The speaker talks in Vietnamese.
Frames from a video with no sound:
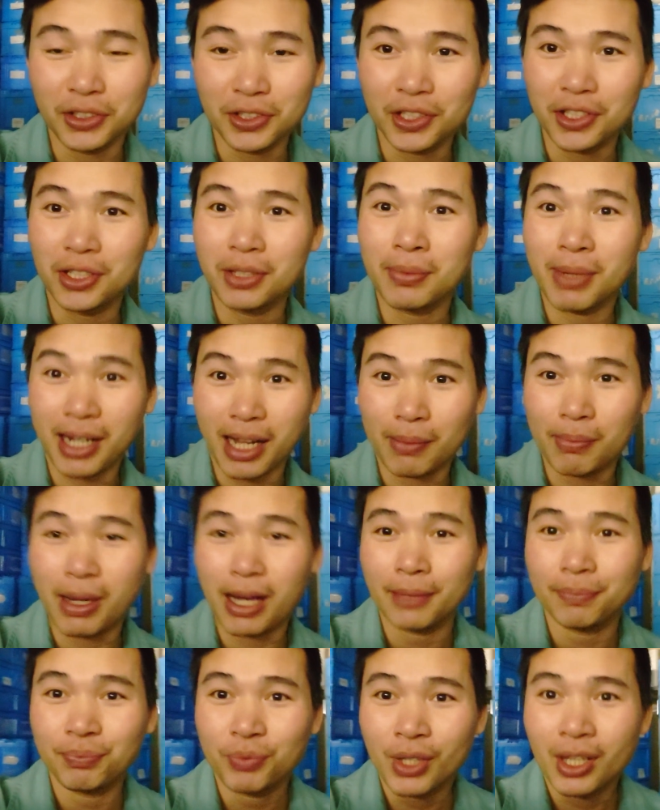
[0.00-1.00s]
Thực sự mà các
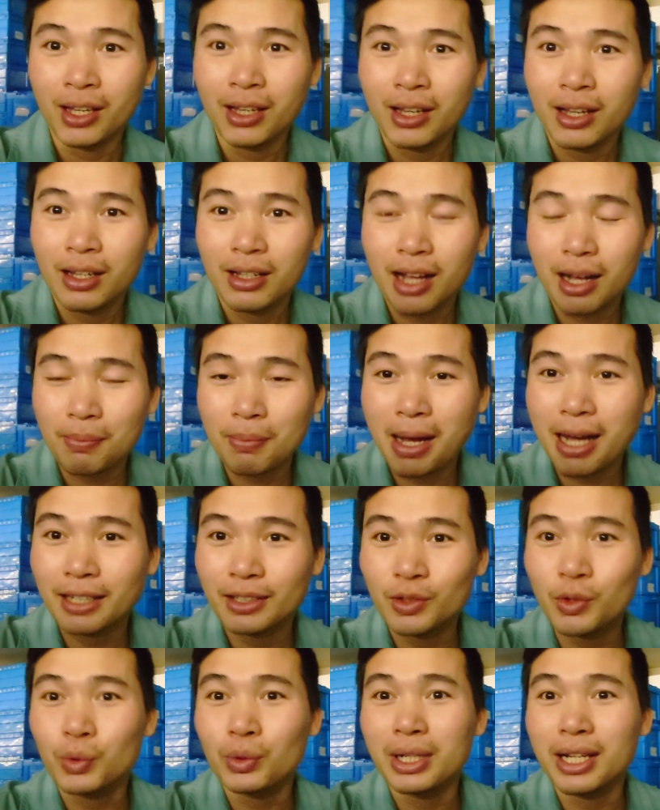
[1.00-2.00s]
bạn các
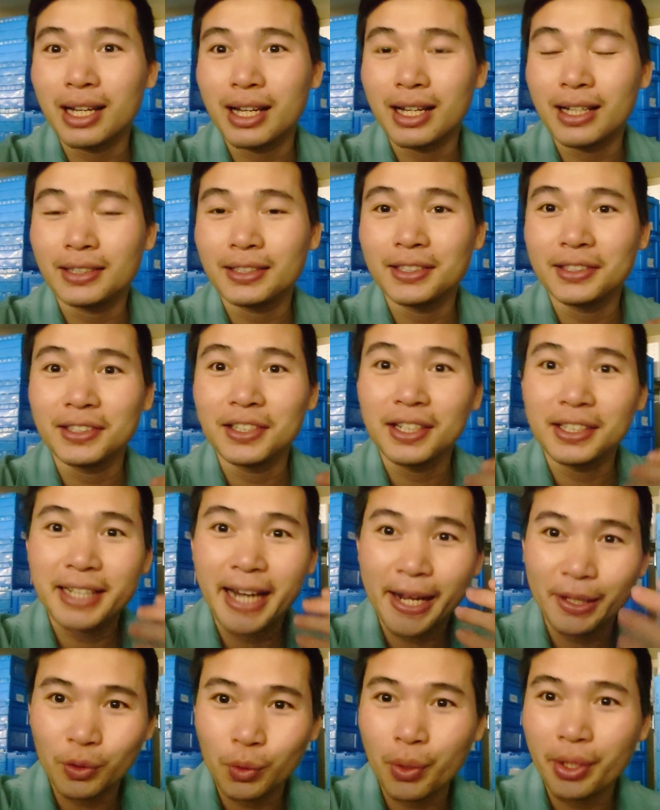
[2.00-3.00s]
bạn cũng là những người
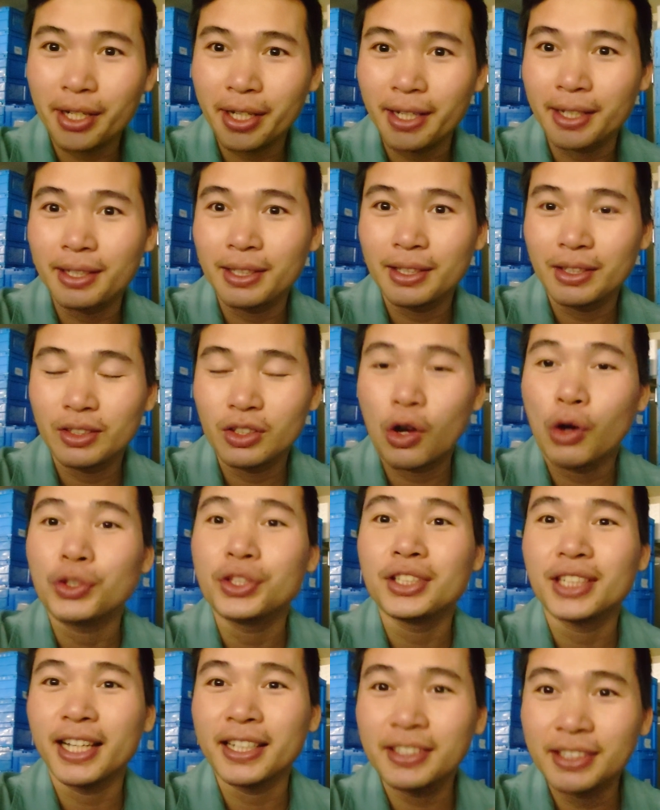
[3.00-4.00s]
trẻ tuổi này,
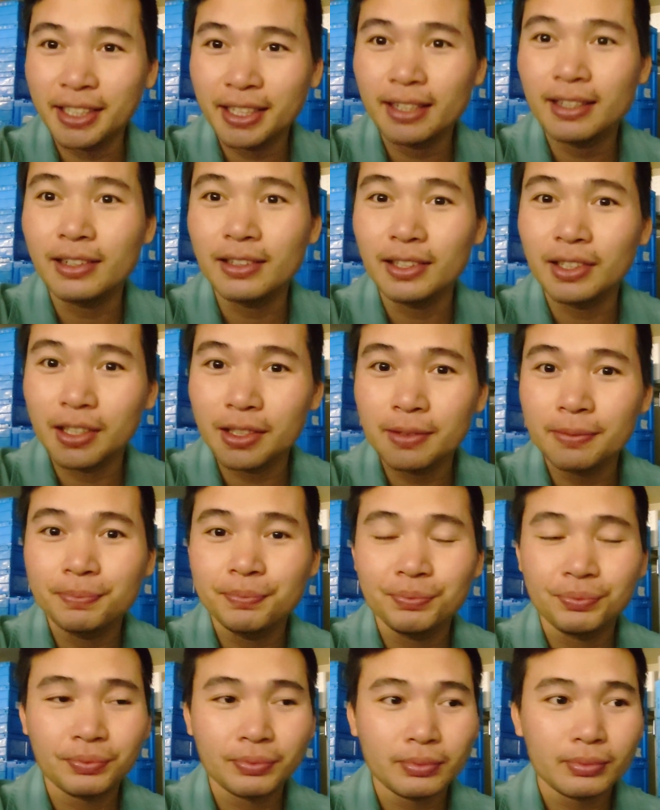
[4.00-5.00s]
có những anh chị lớn hơn